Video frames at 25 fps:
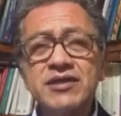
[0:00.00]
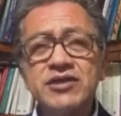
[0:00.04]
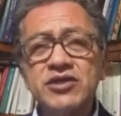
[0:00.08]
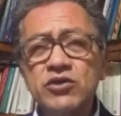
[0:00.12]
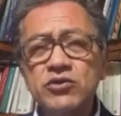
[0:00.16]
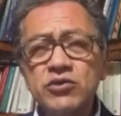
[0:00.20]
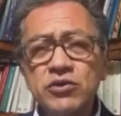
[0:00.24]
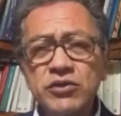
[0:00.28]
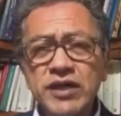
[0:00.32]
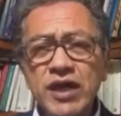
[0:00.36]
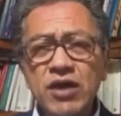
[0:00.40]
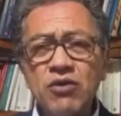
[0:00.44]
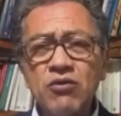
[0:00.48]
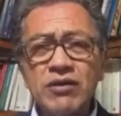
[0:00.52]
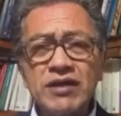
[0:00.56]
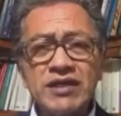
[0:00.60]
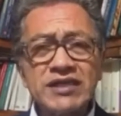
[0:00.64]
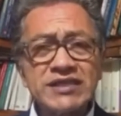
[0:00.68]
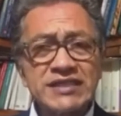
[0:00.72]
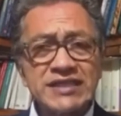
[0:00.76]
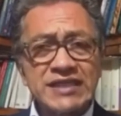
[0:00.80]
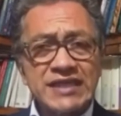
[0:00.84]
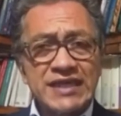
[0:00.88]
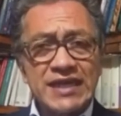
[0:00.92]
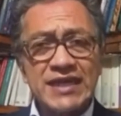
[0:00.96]
Yo creo que
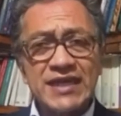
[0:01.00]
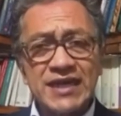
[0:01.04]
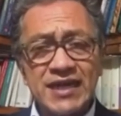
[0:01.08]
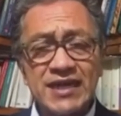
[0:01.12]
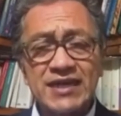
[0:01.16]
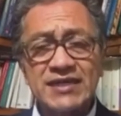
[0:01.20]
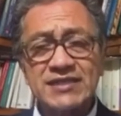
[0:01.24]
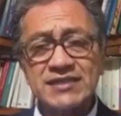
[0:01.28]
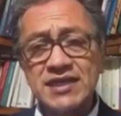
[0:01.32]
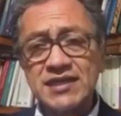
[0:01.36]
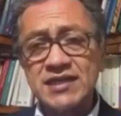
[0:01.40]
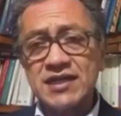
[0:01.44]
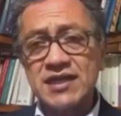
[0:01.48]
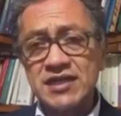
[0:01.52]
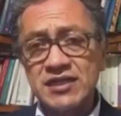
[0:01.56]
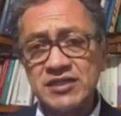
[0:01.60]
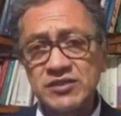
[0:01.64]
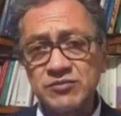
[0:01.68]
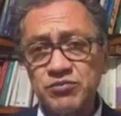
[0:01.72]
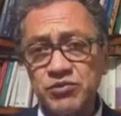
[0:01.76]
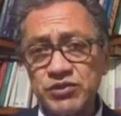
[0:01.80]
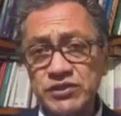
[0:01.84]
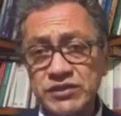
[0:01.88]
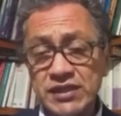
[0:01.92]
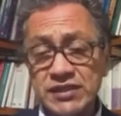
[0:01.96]
cualesquiera que sean las
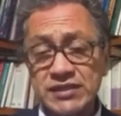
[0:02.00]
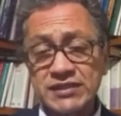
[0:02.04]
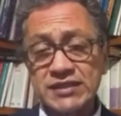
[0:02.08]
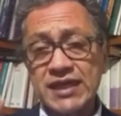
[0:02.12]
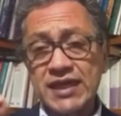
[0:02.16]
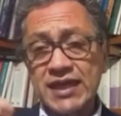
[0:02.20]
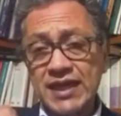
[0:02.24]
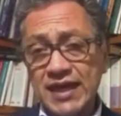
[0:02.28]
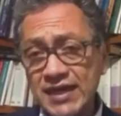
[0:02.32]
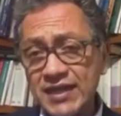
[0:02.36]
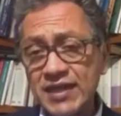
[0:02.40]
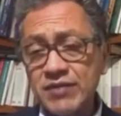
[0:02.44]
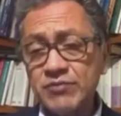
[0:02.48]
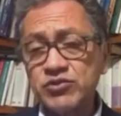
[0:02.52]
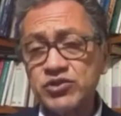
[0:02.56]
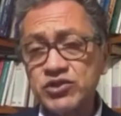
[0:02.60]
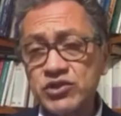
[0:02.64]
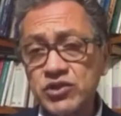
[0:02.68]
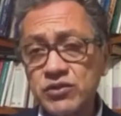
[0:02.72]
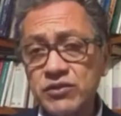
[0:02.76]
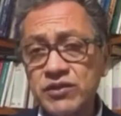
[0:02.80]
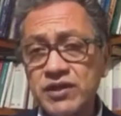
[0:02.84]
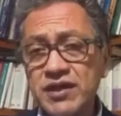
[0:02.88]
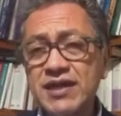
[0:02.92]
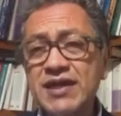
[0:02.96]
respuestas que cada
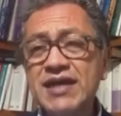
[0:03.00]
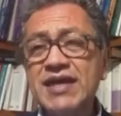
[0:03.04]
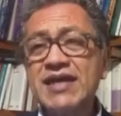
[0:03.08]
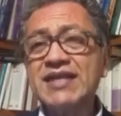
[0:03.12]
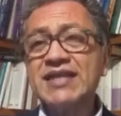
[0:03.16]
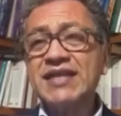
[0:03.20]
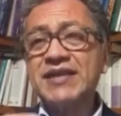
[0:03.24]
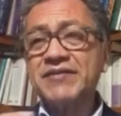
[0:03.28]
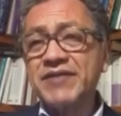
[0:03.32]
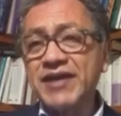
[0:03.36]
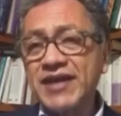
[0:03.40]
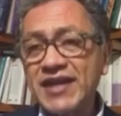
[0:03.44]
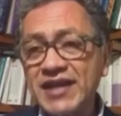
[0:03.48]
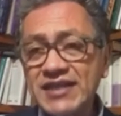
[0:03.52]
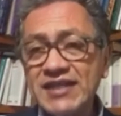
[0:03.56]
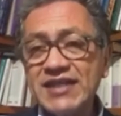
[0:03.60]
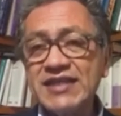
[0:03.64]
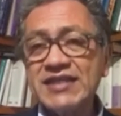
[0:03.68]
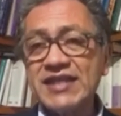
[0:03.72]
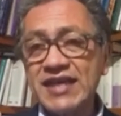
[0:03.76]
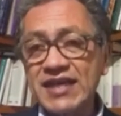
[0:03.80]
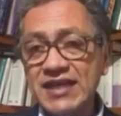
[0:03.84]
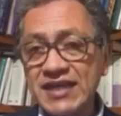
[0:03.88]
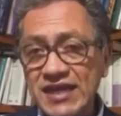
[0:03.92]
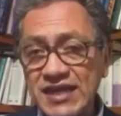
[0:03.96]
museo dé, deberán
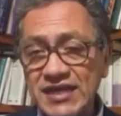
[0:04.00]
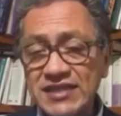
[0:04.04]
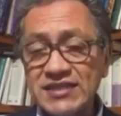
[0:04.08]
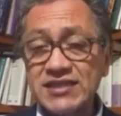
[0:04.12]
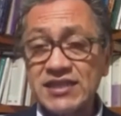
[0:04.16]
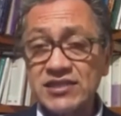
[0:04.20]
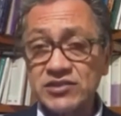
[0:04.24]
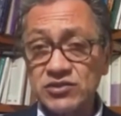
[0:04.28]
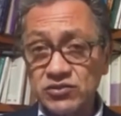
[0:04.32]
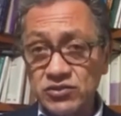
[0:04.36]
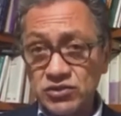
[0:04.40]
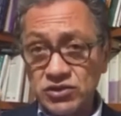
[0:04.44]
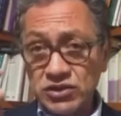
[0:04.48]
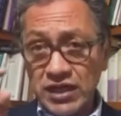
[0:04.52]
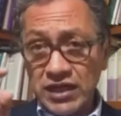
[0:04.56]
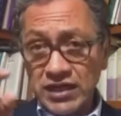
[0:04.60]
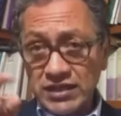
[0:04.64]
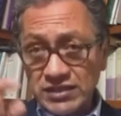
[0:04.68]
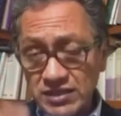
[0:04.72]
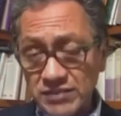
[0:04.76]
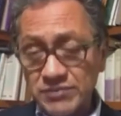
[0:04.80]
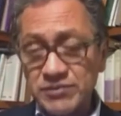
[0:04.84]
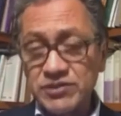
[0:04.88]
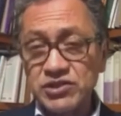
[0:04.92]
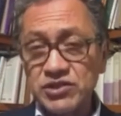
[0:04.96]
integrarse a sus
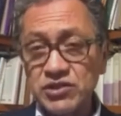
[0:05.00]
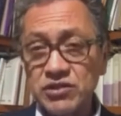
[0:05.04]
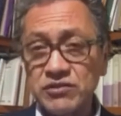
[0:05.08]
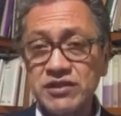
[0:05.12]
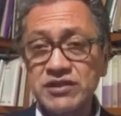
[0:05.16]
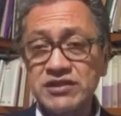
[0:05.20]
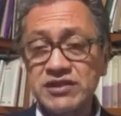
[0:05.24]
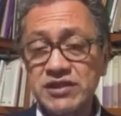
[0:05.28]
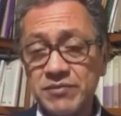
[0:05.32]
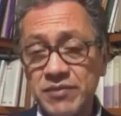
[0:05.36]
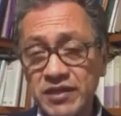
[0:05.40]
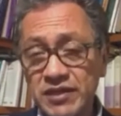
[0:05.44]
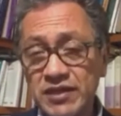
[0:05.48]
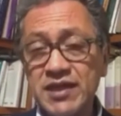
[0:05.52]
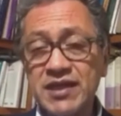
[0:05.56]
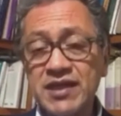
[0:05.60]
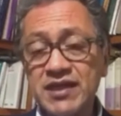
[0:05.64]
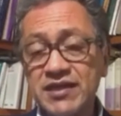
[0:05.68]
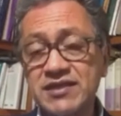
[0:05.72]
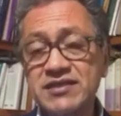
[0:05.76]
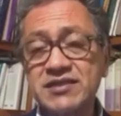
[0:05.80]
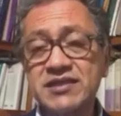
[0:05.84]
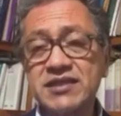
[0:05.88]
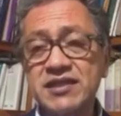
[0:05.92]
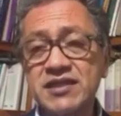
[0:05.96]
exhibiciones de
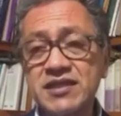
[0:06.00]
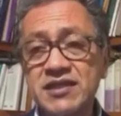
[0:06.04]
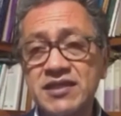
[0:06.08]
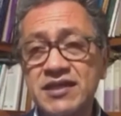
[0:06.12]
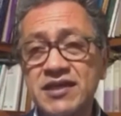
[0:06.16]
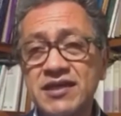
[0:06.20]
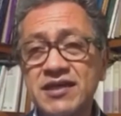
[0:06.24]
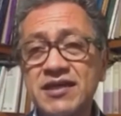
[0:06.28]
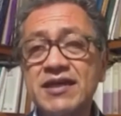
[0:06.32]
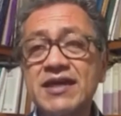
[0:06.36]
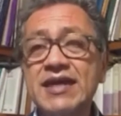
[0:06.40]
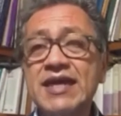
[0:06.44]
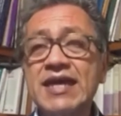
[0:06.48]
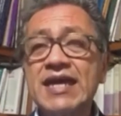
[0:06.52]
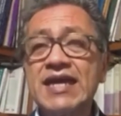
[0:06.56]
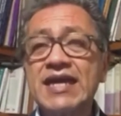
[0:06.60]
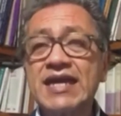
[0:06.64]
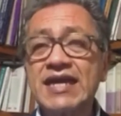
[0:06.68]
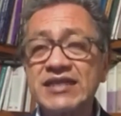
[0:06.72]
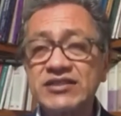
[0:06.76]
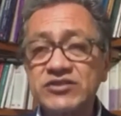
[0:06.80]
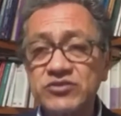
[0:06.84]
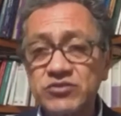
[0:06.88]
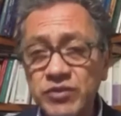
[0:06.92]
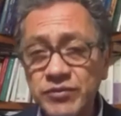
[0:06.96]
manera decidida
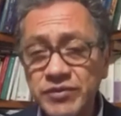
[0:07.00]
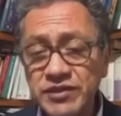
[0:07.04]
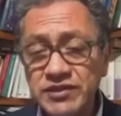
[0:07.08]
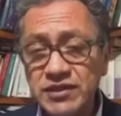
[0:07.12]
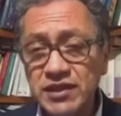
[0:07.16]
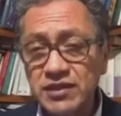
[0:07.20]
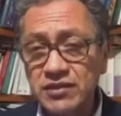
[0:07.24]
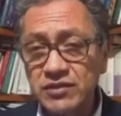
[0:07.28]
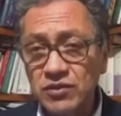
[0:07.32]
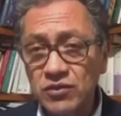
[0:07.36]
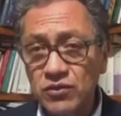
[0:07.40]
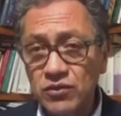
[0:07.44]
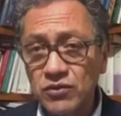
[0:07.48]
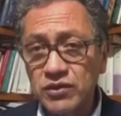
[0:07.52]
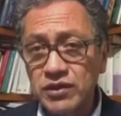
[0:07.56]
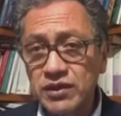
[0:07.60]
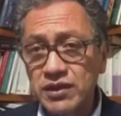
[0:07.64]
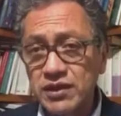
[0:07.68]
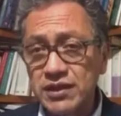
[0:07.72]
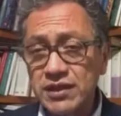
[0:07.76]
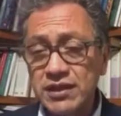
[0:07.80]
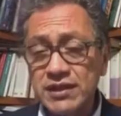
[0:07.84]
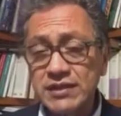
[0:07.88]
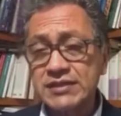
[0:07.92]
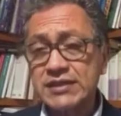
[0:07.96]
las nuevas
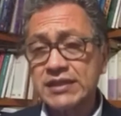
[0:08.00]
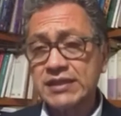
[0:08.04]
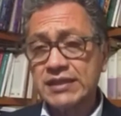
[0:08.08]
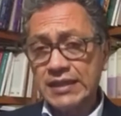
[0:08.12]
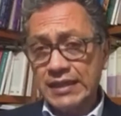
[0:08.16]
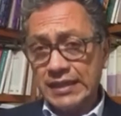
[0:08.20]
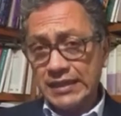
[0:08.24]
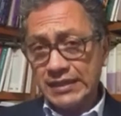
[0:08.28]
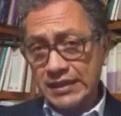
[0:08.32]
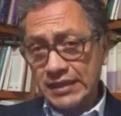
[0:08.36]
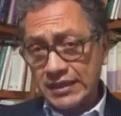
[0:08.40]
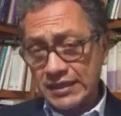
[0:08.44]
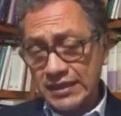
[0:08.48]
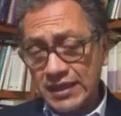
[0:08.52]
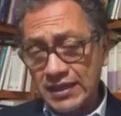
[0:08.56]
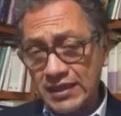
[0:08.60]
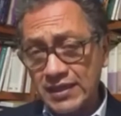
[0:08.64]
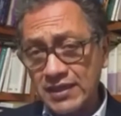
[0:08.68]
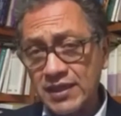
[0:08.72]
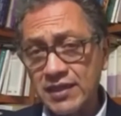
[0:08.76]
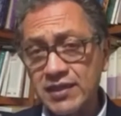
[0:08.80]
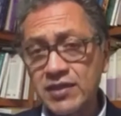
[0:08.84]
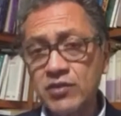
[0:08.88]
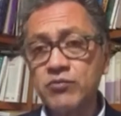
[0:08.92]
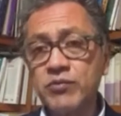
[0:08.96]
tecnologías de
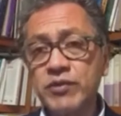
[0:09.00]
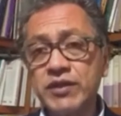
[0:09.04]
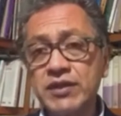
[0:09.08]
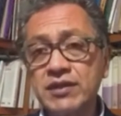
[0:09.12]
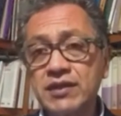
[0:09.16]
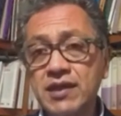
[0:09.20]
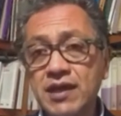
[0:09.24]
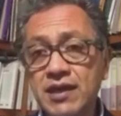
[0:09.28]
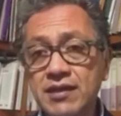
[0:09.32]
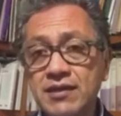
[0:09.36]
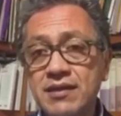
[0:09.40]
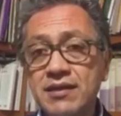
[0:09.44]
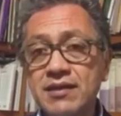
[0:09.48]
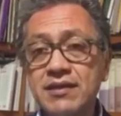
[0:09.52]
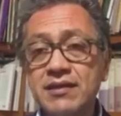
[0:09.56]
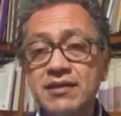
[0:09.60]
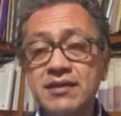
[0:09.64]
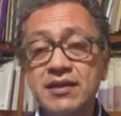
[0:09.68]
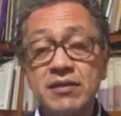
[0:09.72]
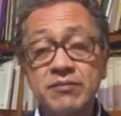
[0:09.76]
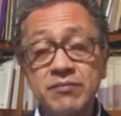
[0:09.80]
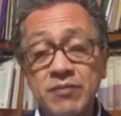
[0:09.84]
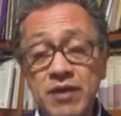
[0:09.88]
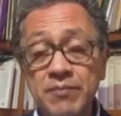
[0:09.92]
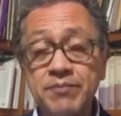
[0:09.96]
realidad aumentada,
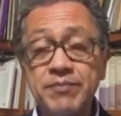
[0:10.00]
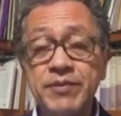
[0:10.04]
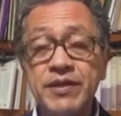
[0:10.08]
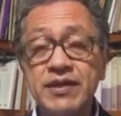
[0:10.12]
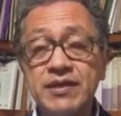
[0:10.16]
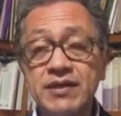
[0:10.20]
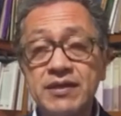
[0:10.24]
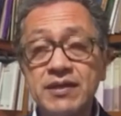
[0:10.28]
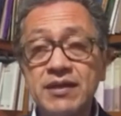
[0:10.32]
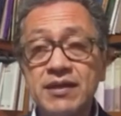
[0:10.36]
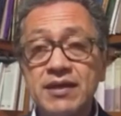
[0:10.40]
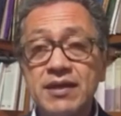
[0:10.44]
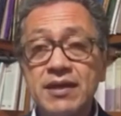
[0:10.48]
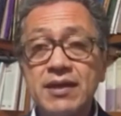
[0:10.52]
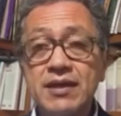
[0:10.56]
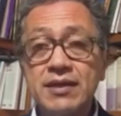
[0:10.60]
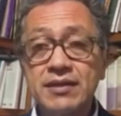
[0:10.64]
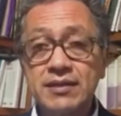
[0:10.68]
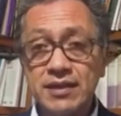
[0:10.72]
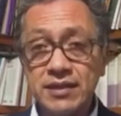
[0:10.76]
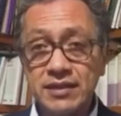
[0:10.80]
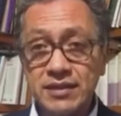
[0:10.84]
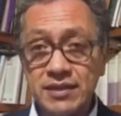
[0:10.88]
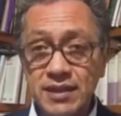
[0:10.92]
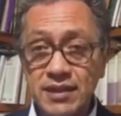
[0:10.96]
de mapping,
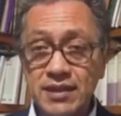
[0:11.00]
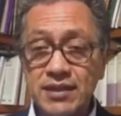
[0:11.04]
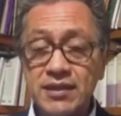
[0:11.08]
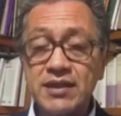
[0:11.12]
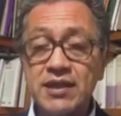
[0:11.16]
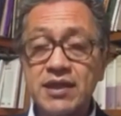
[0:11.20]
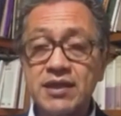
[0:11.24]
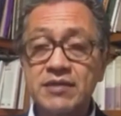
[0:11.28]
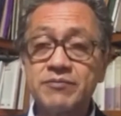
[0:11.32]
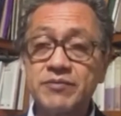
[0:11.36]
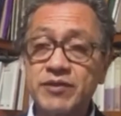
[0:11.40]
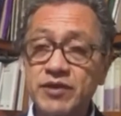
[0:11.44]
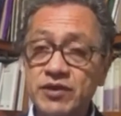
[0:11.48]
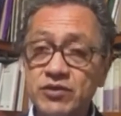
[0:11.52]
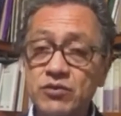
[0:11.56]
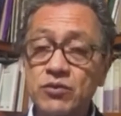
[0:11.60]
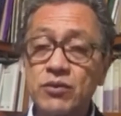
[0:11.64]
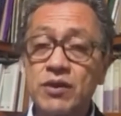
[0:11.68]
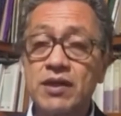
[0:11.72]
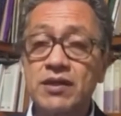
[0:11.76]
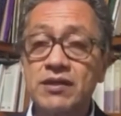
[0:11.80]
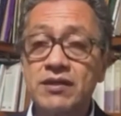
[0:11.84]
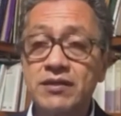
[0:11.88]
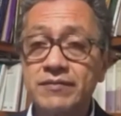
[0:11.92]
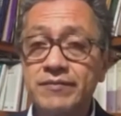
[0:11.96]
de realidad
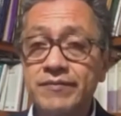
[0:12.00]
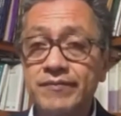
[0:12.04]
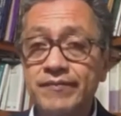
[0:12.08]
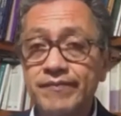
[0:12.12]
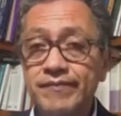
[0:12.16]
virtual.